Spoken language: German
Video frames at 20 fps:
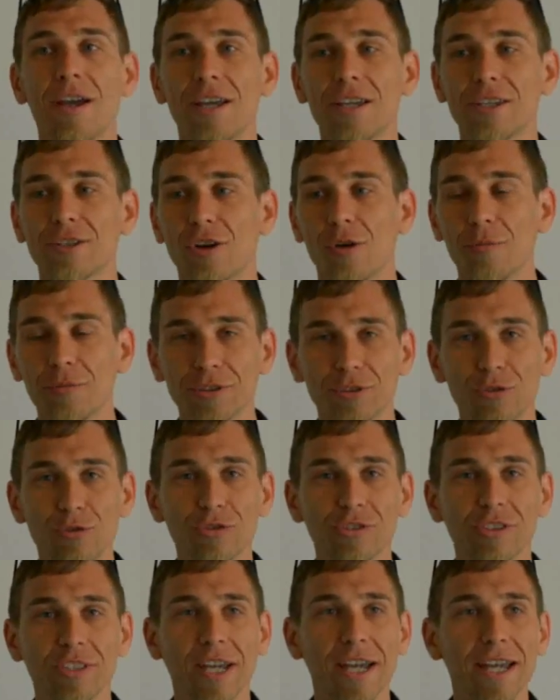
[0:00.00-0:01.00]
Ich komme aus
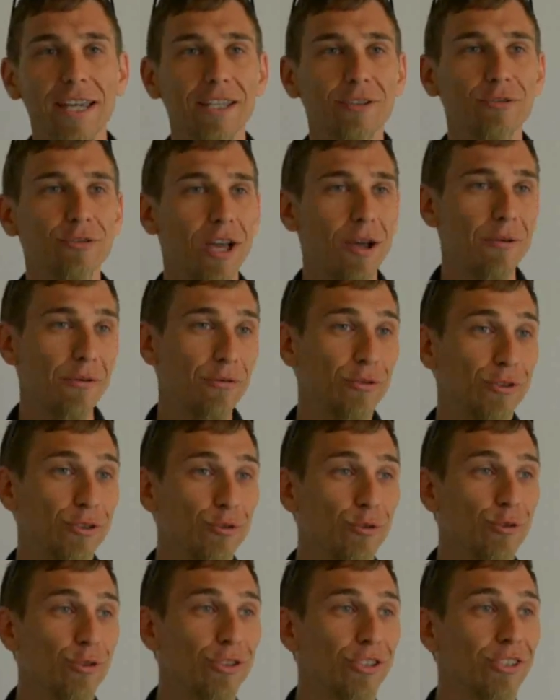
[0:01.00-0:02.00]
Österreich und habe
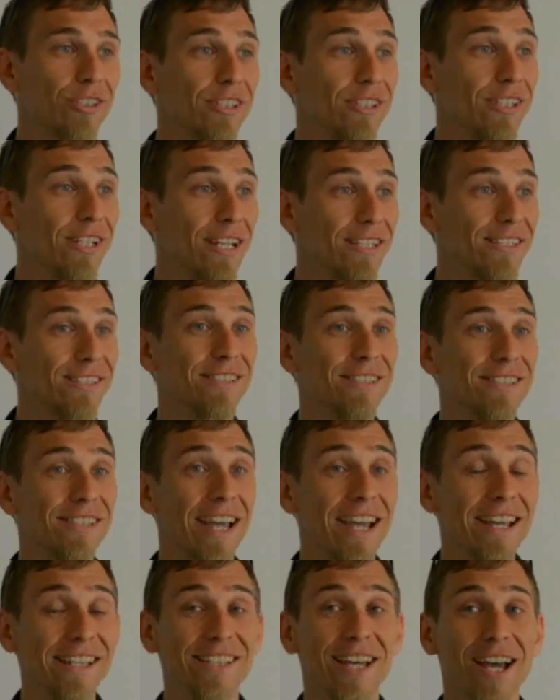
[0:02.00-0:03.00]
versucht, die letzten
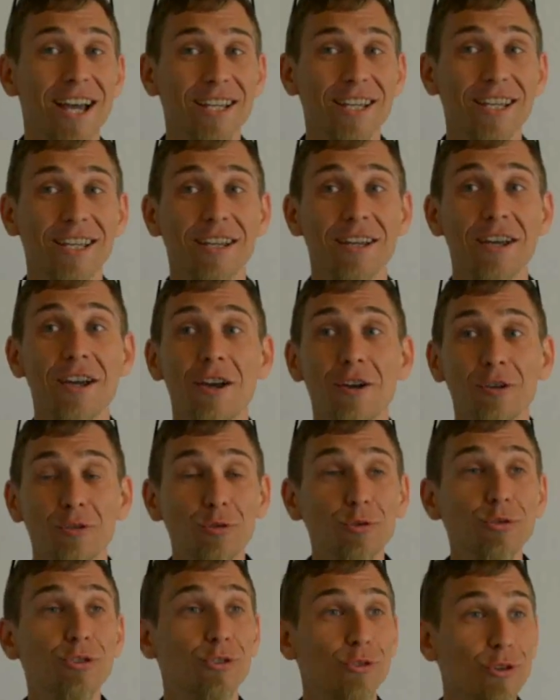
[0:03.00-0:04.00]
drei Tage
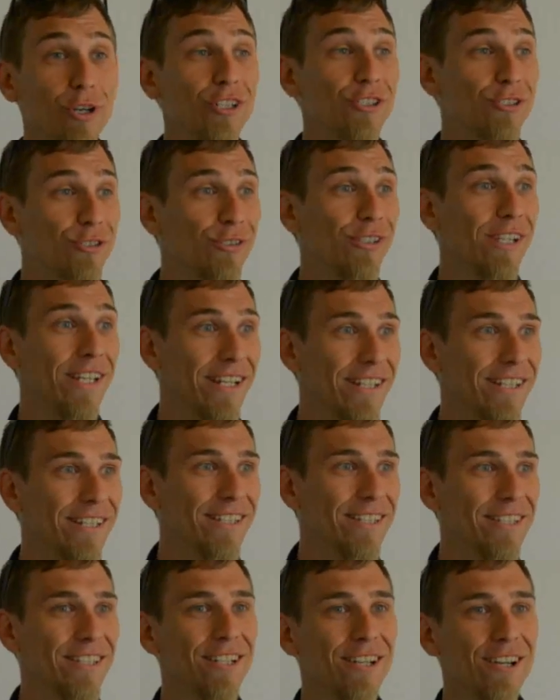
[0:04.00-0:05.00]
gut Deutsch zu
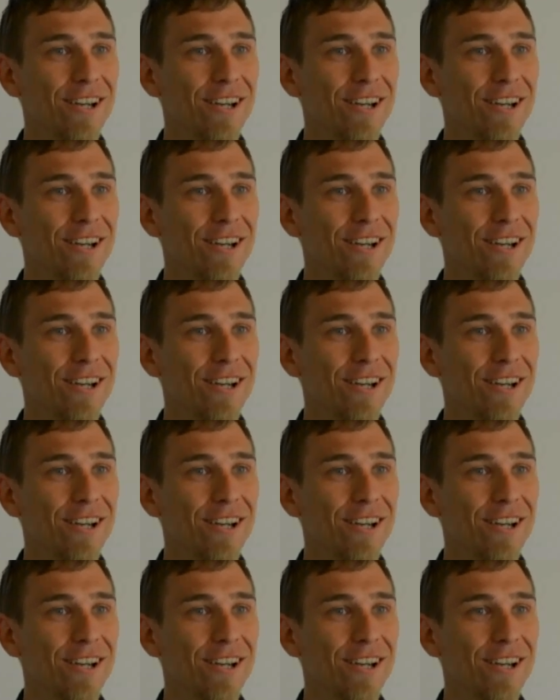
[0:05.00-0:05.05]
lernen,